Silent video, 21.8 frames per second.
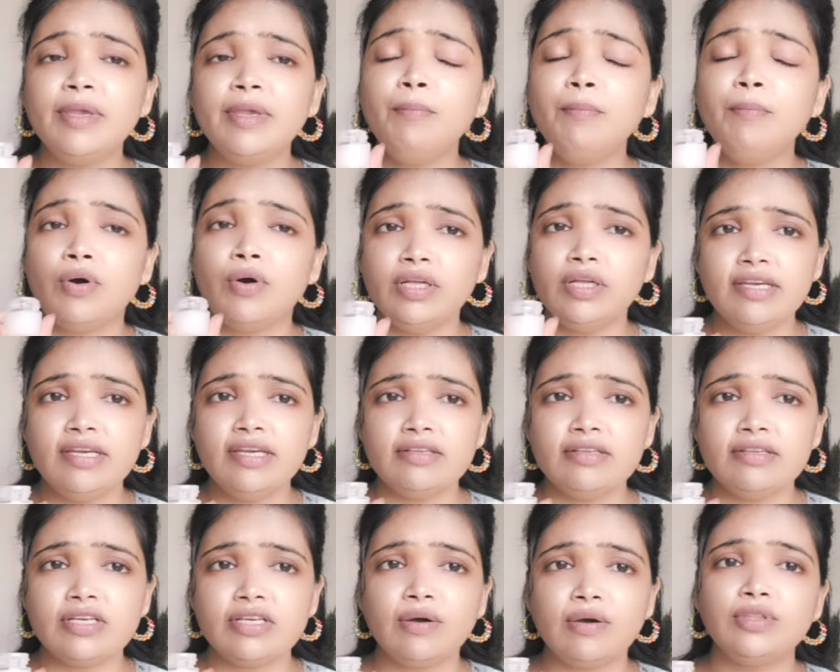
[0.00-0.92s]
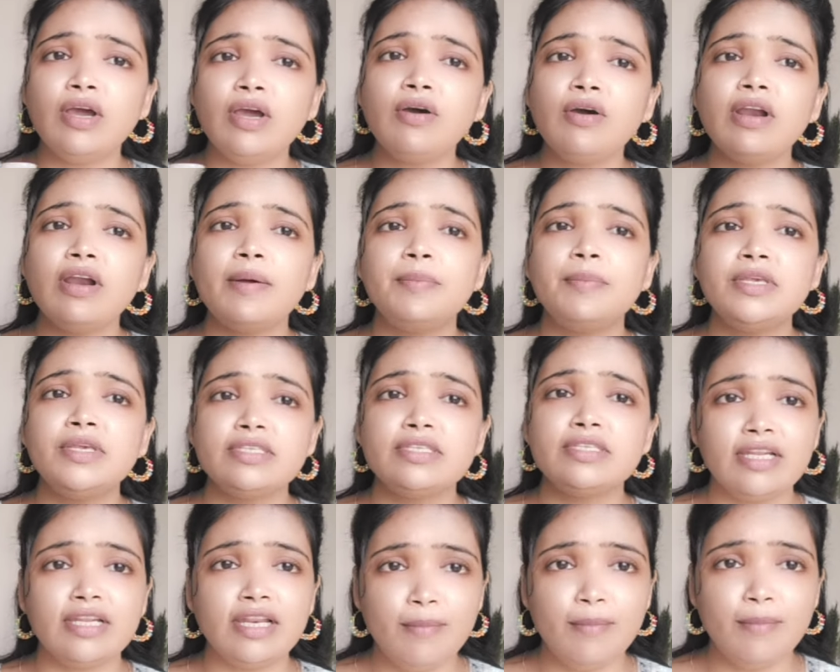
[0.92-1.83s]
बहुत ही अच्छा होता है और आपकी
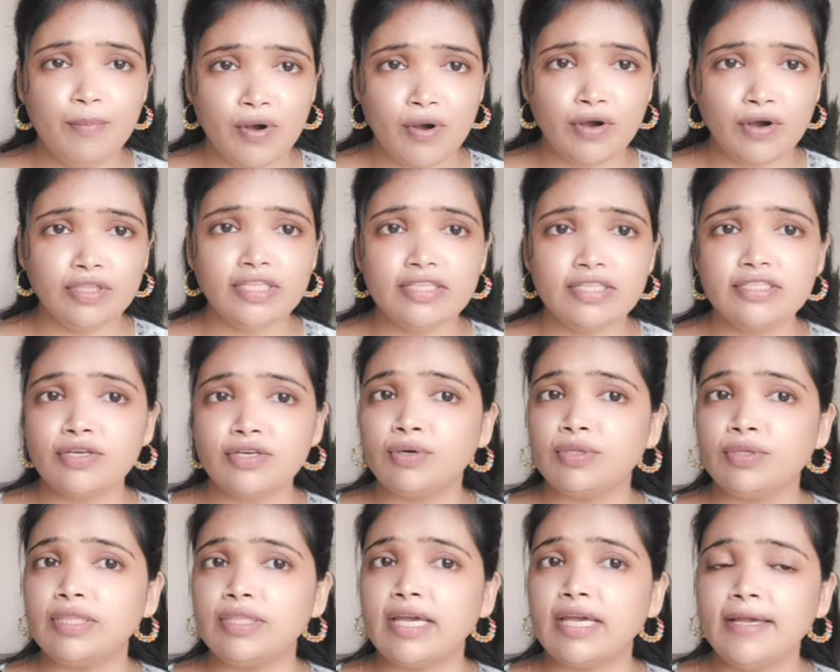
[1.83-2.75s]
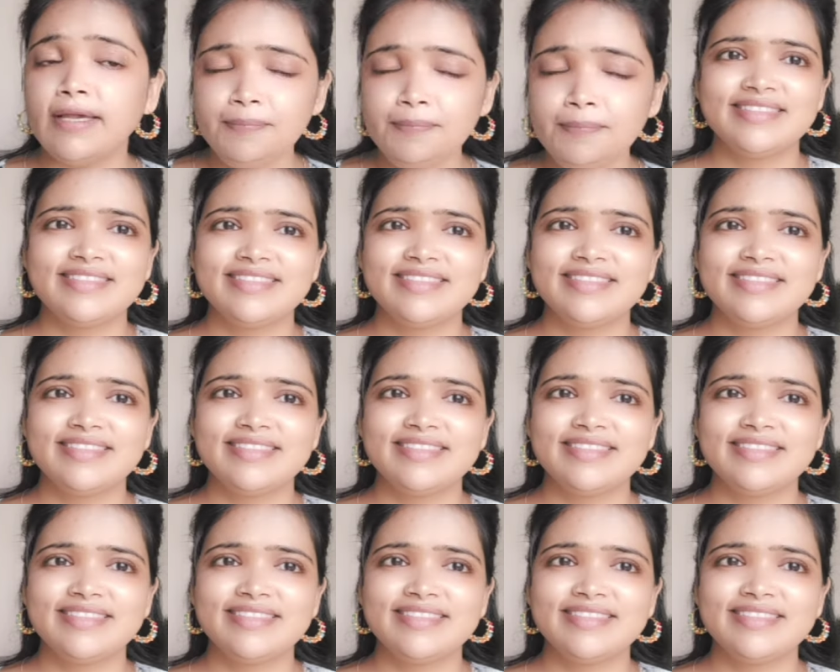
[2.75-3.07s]
स्किन के लिए बहुत अच्छा होता है